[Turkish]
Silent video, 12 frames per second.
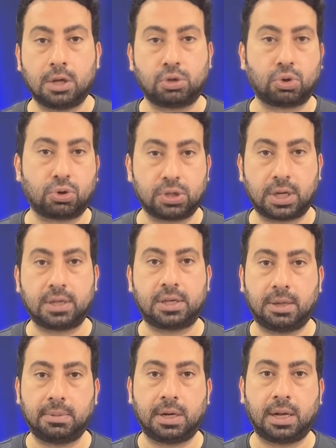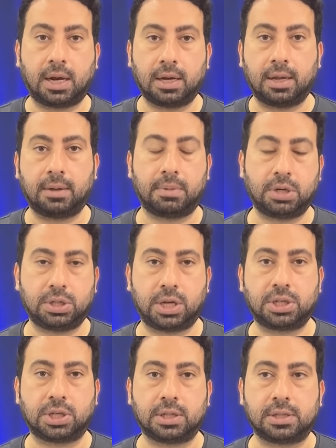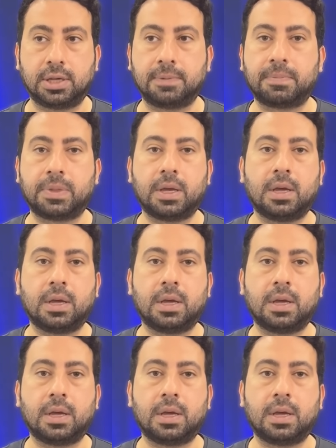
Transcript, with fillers: Çok güzel ikiye birlerle Beşiktaş gitti.